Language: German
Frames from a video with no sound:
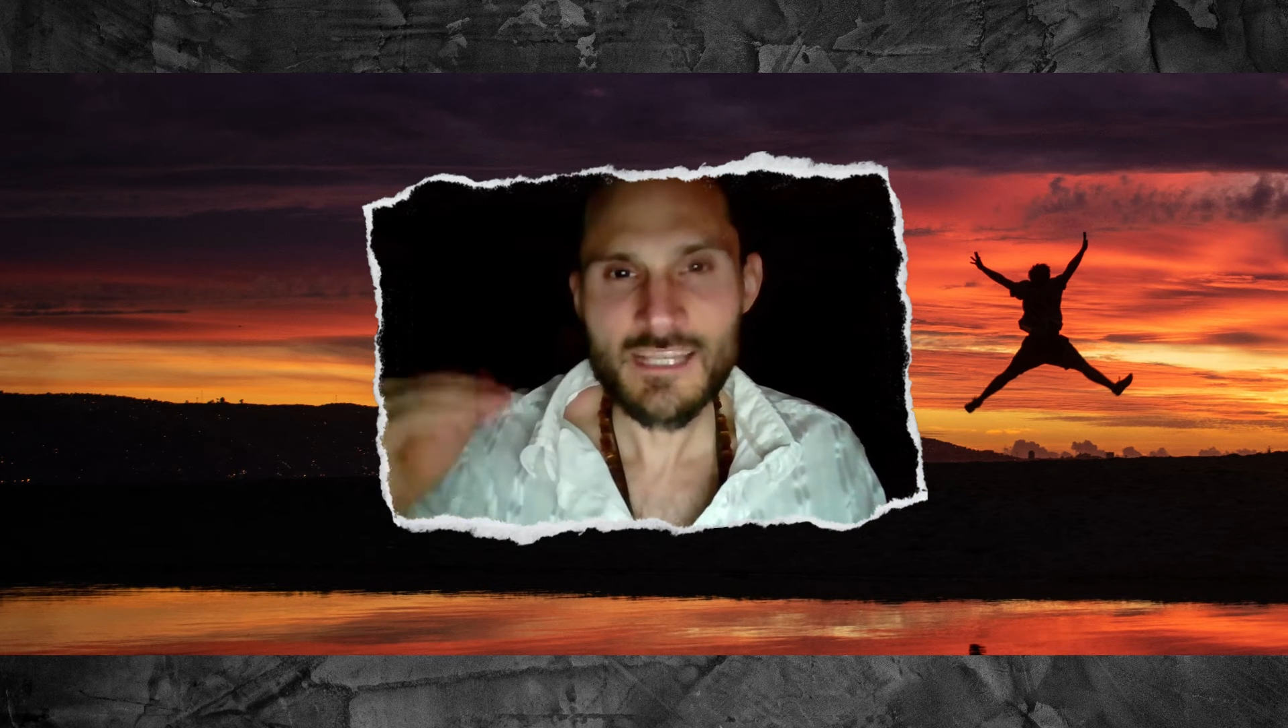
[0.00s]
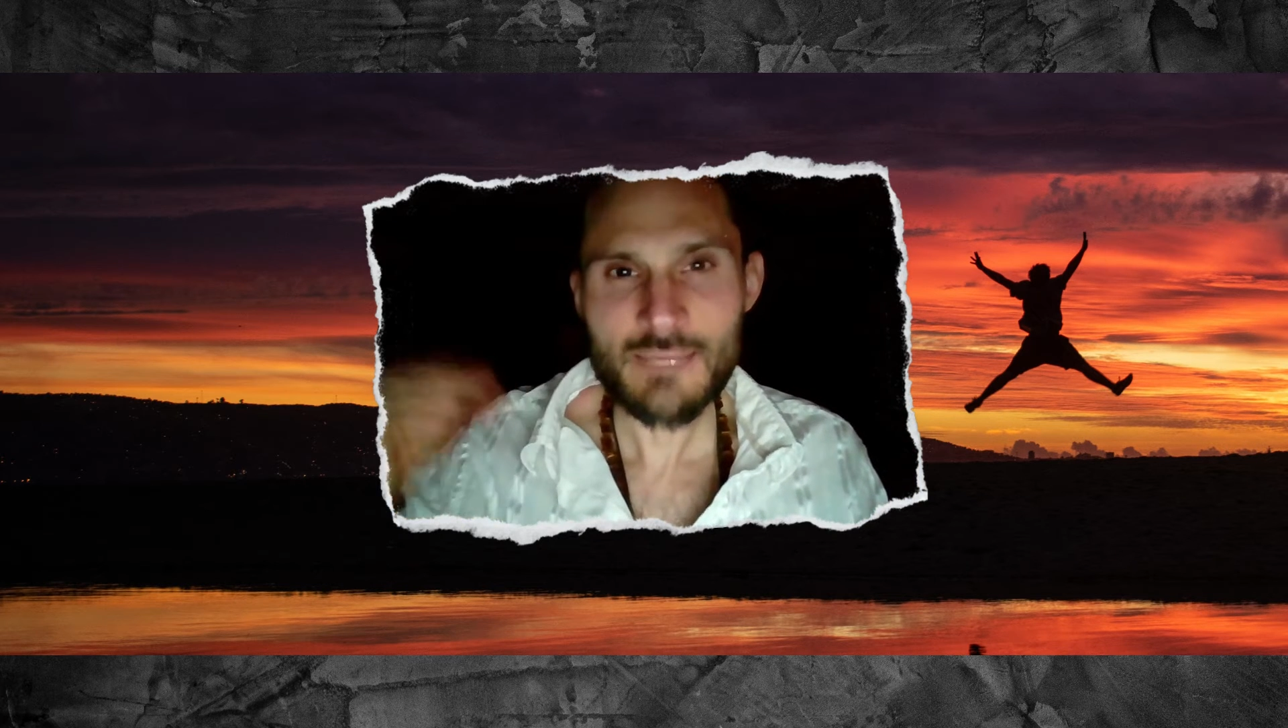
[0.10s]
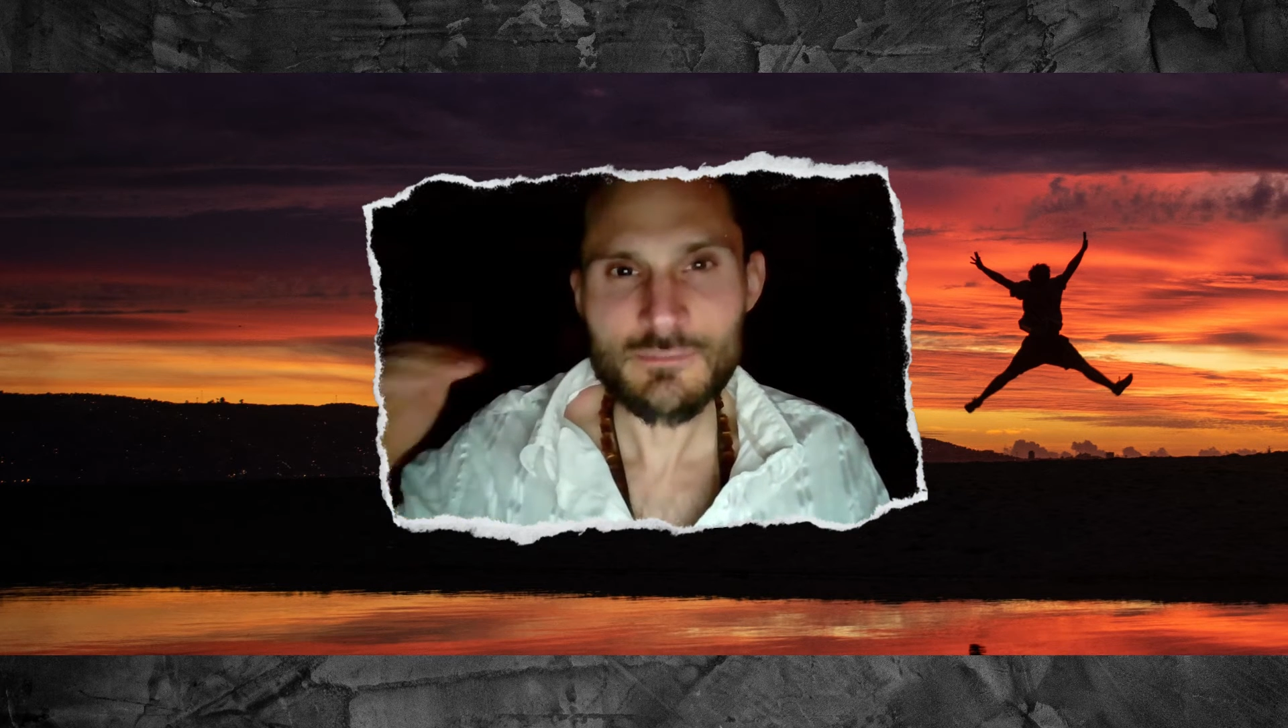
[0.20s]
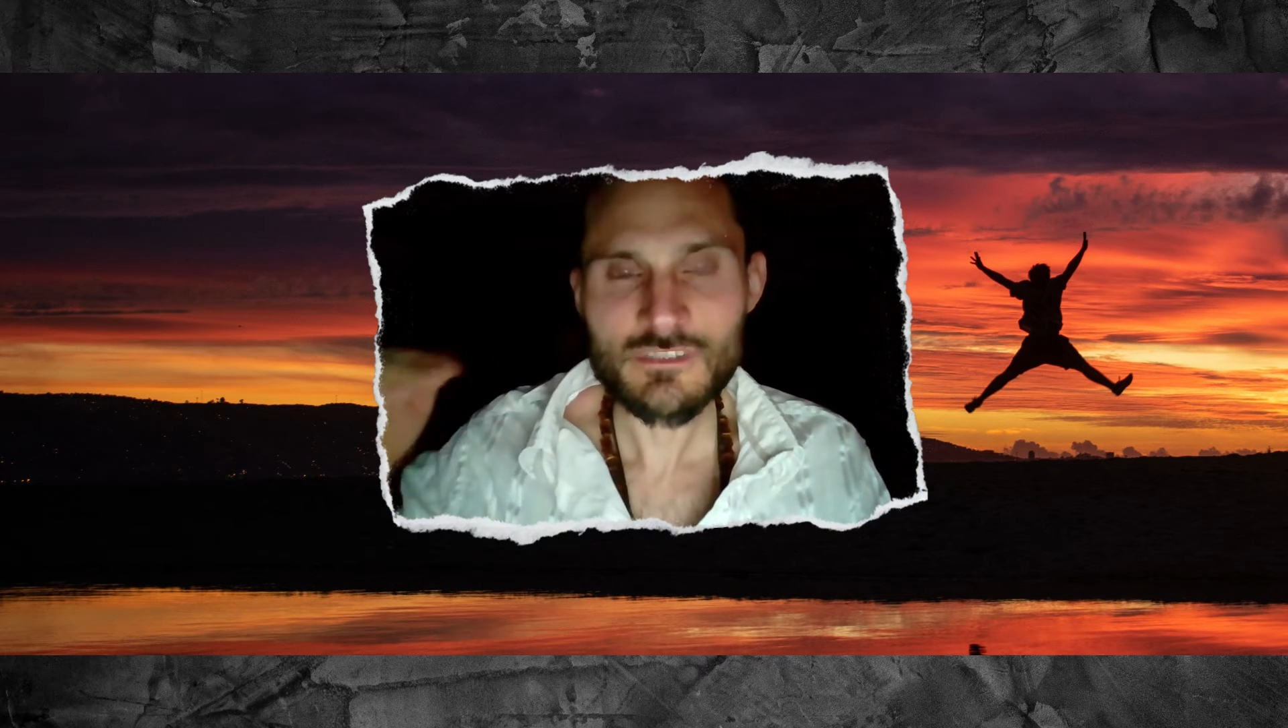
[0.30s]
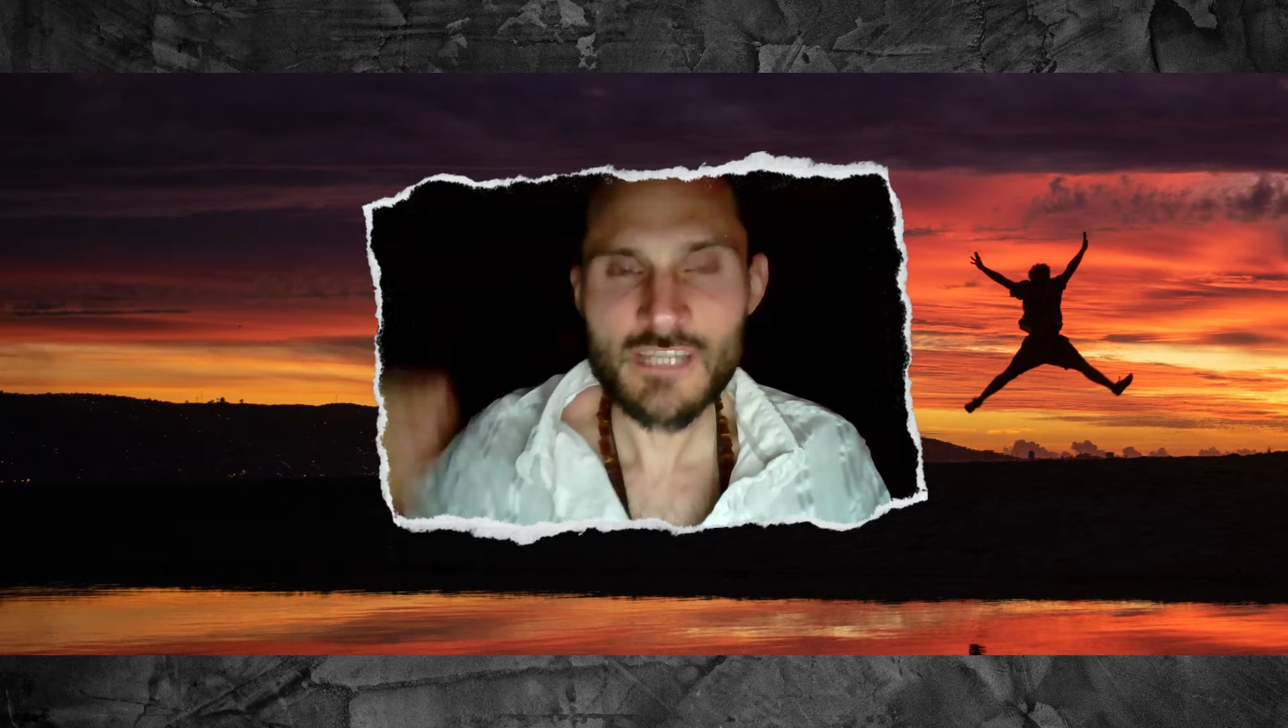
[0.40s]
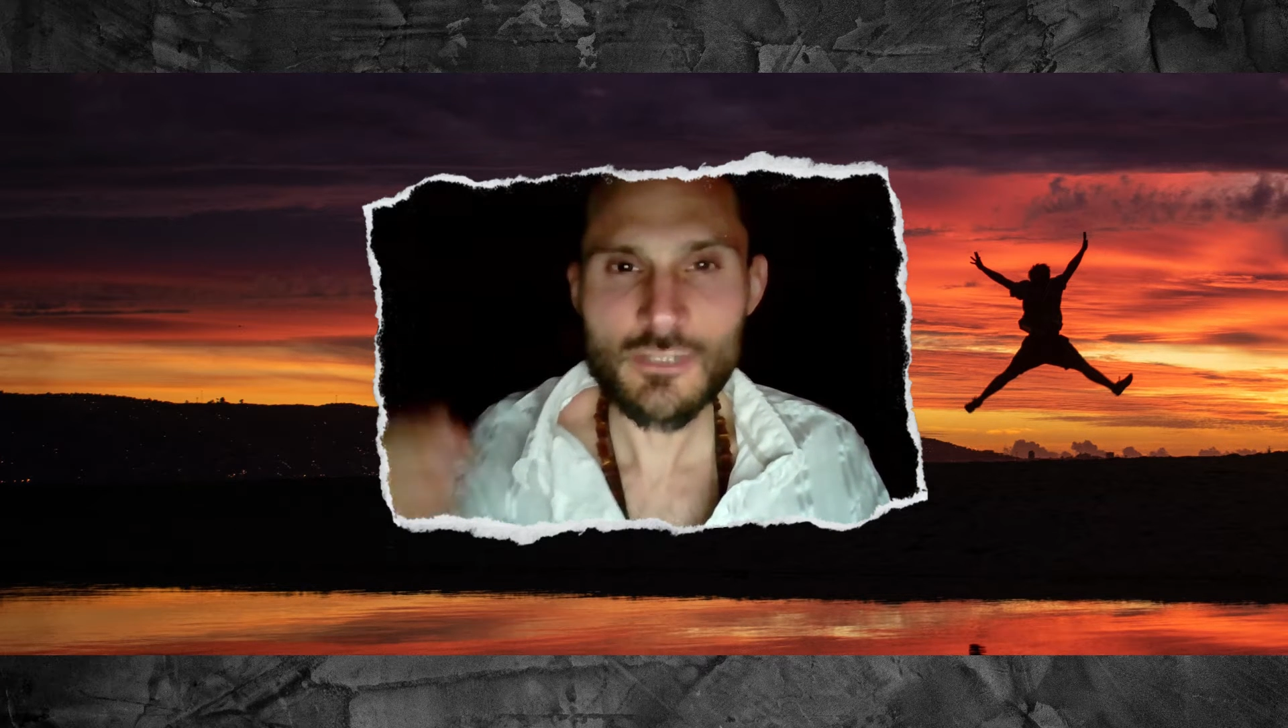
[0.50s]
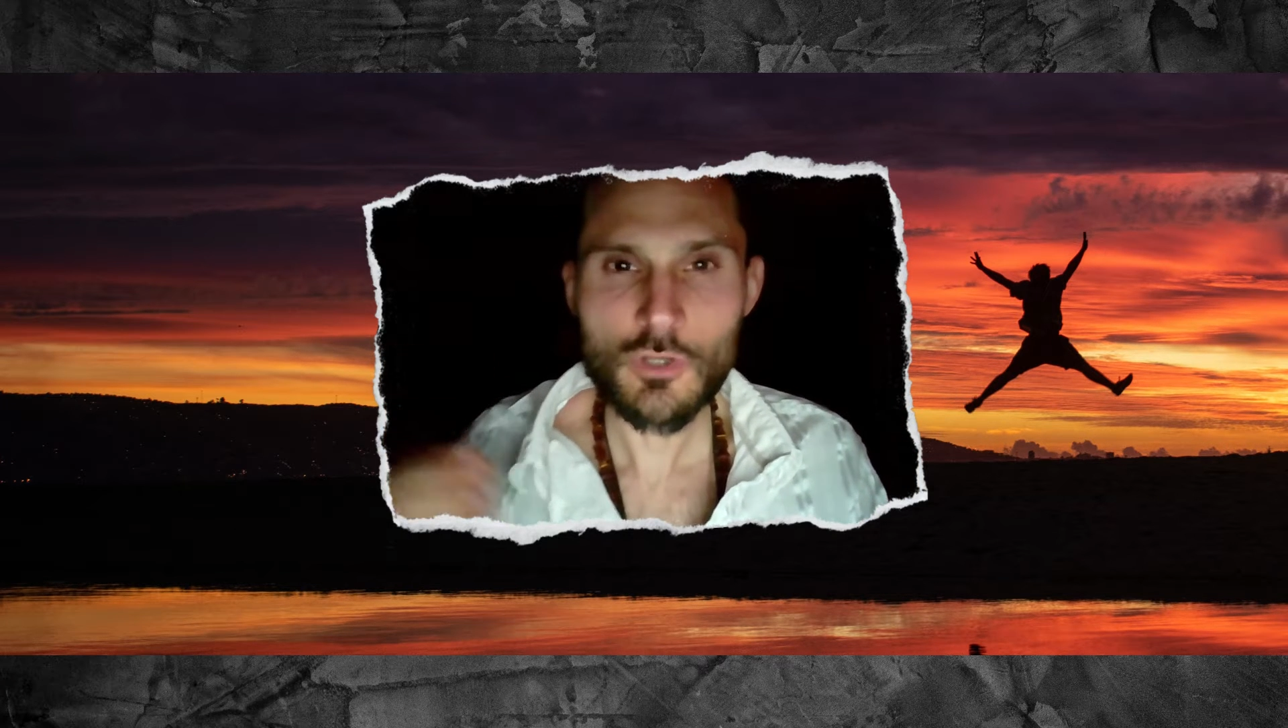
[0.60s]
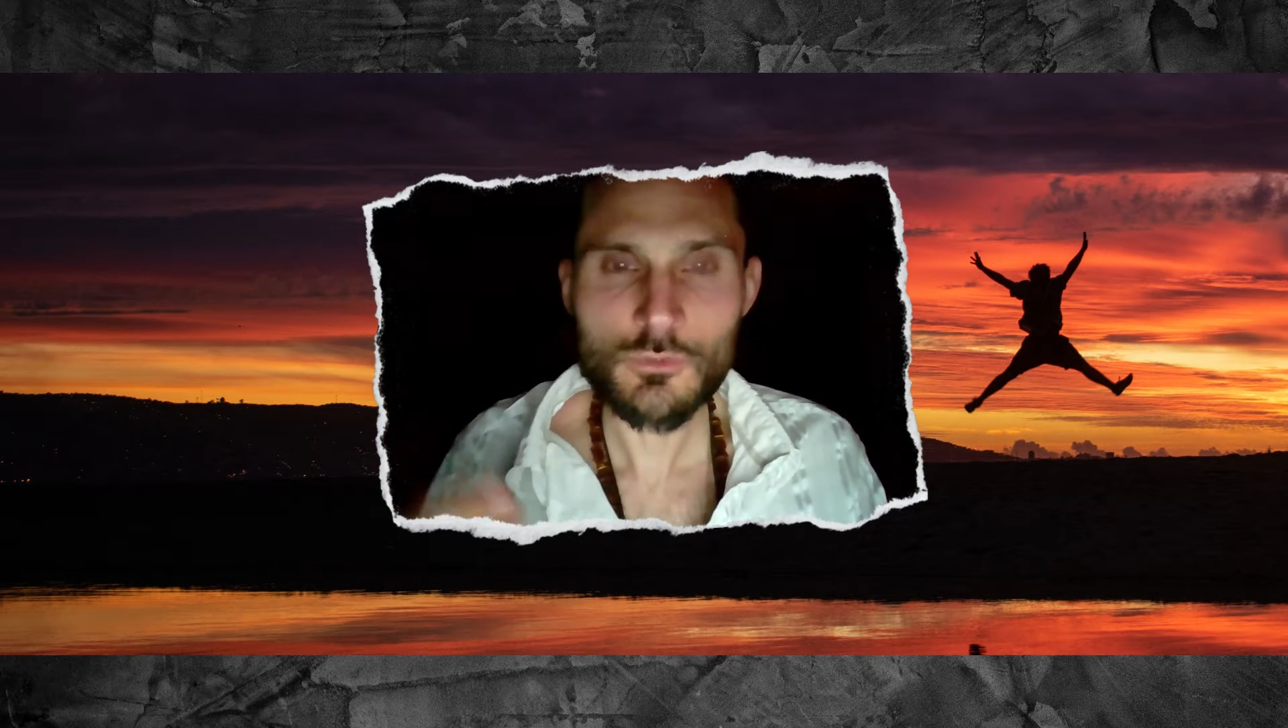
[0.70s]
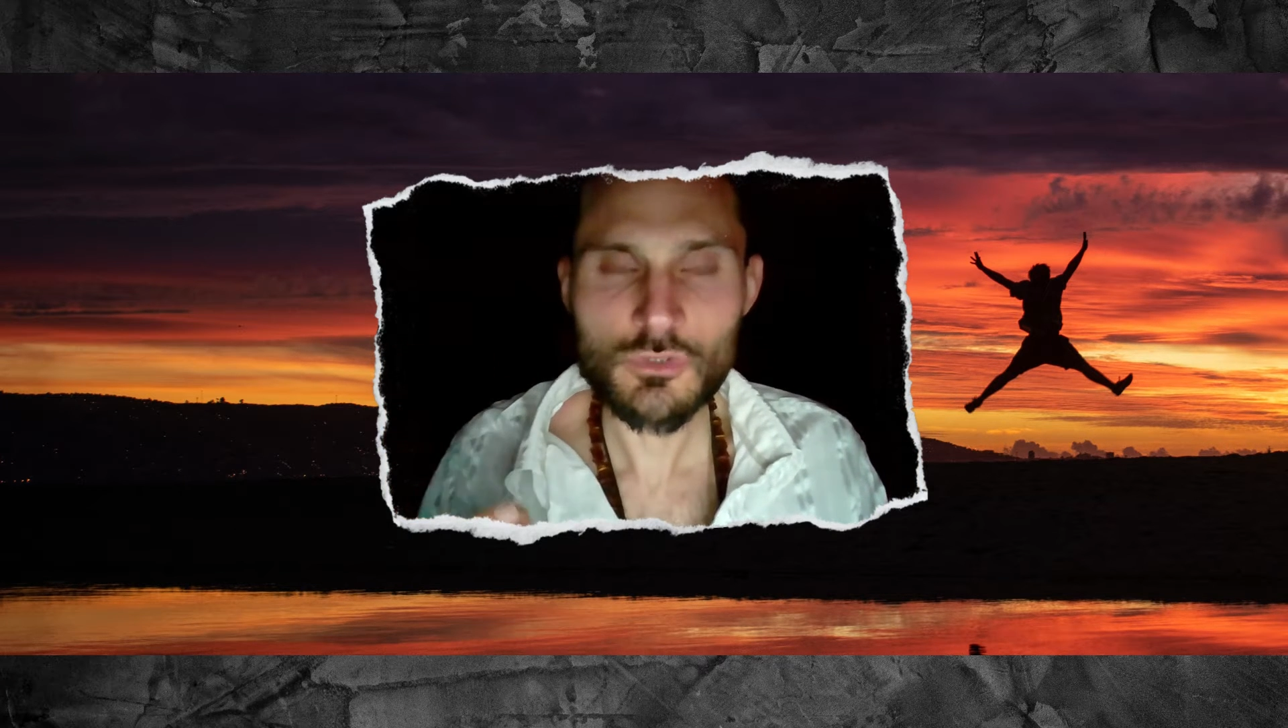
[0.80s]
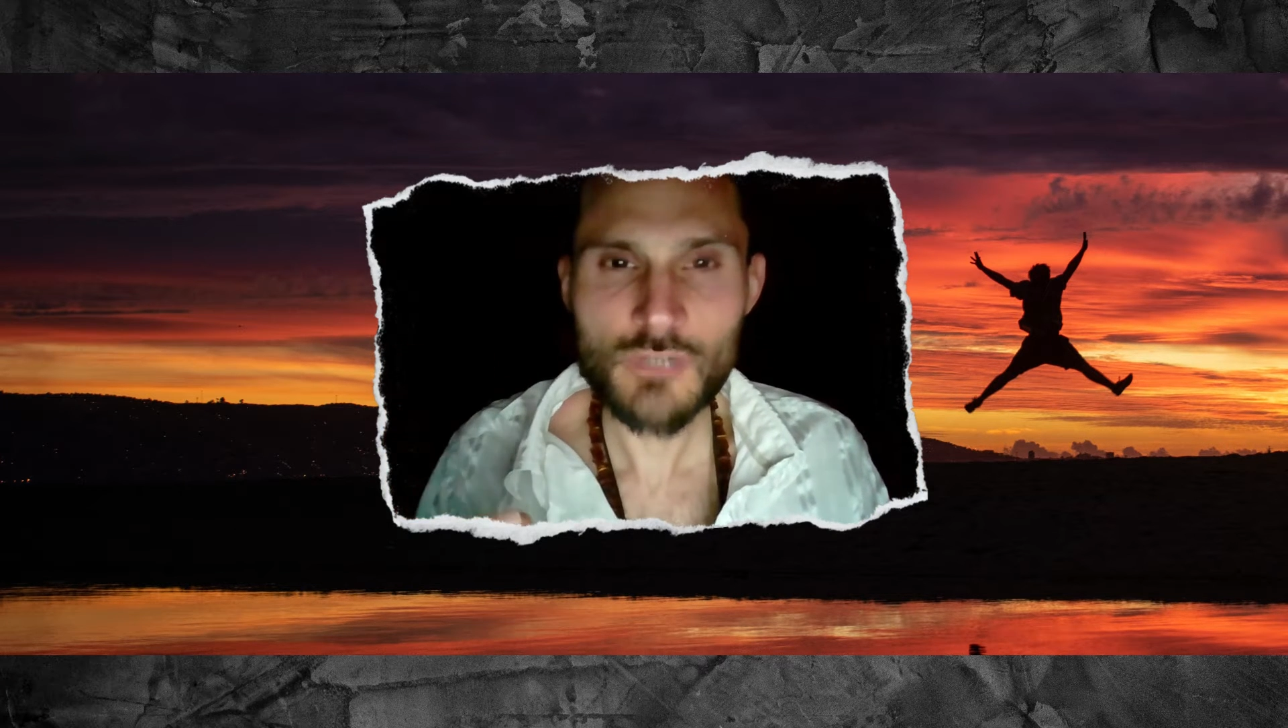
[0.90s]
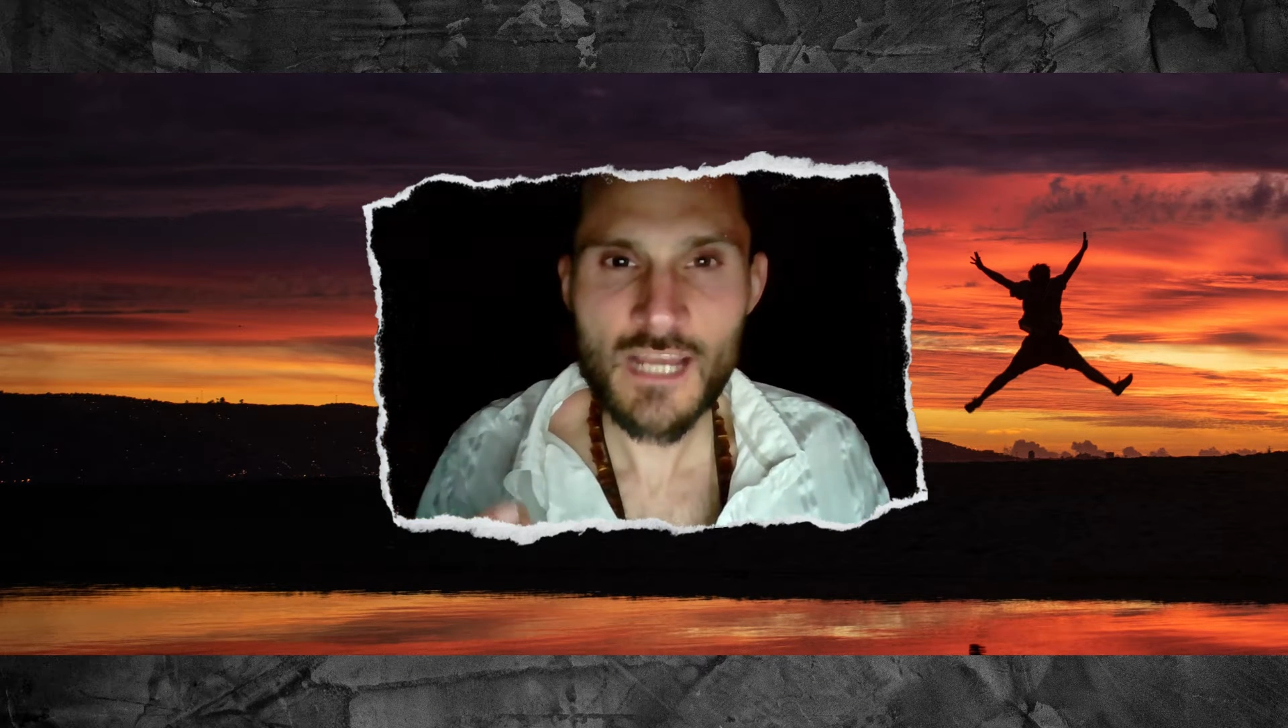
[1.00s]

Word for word: Lebenszeitraum schon